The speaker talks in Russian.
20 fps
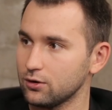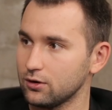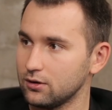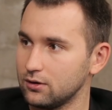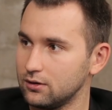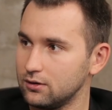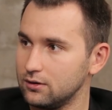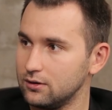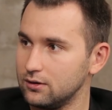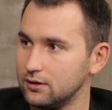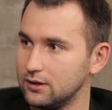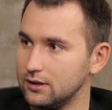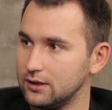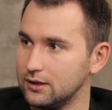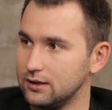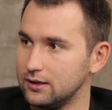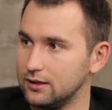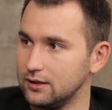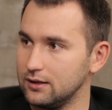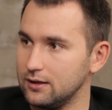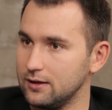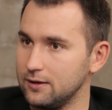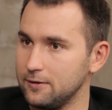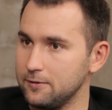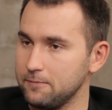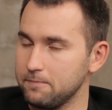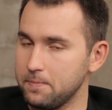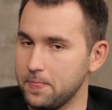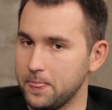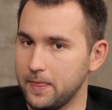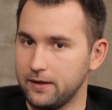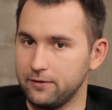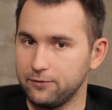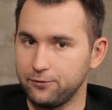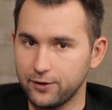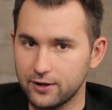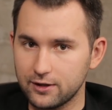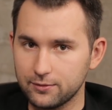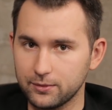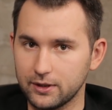то. И,
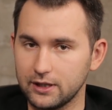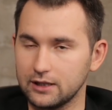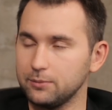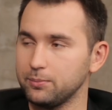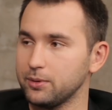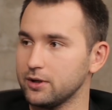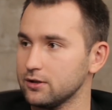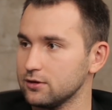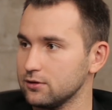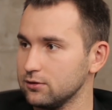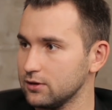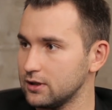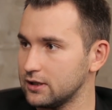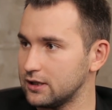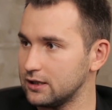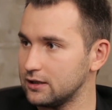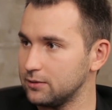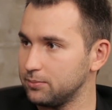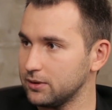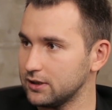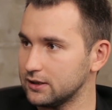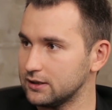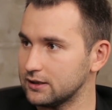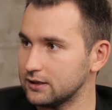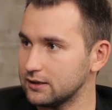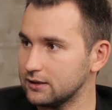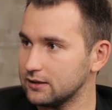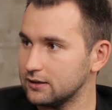видимо, это принесло какие-то плоды.